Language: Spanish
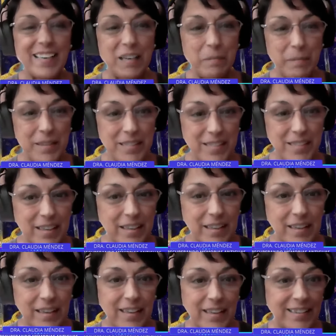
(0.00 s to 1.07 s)
el
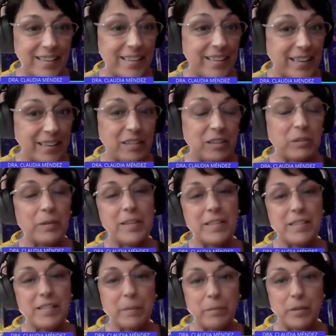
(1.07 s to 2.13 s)
mensaje directo a
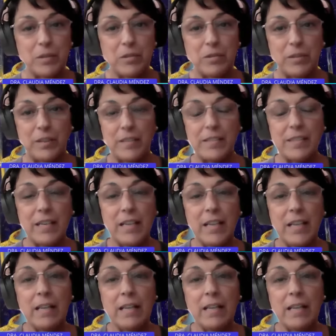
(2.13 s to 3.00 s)
esas personas.